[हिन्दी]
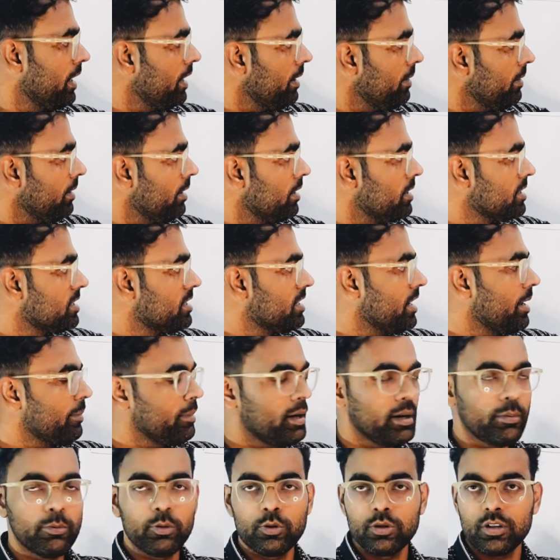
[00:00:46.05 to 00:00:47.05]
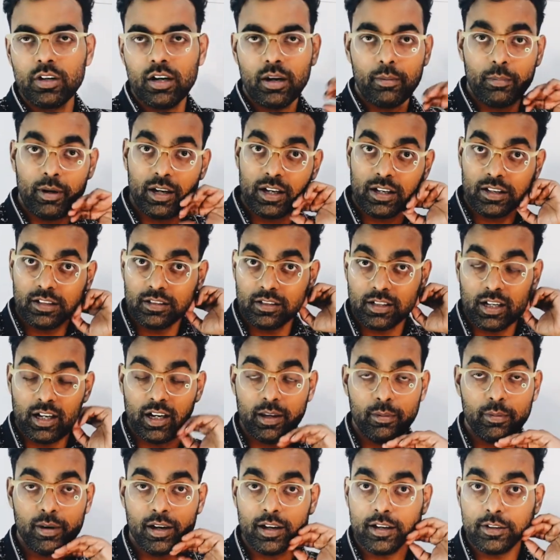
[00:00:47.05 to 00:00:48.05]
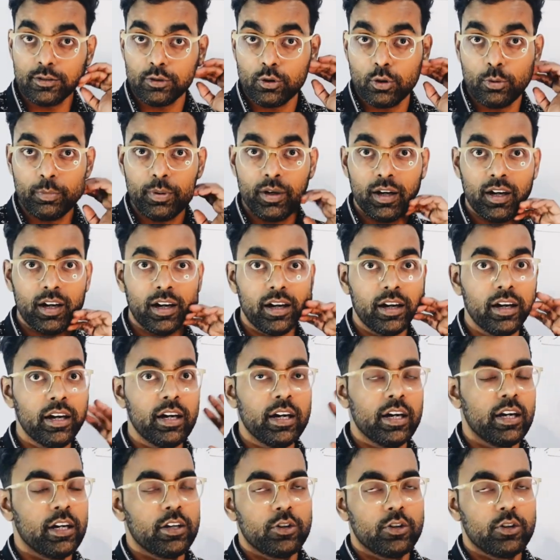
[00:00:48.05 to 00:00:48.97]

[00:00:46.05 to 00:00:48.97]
है स्टेमिना बूस्टर हमारा साढ़े बारह सौ रुपये का है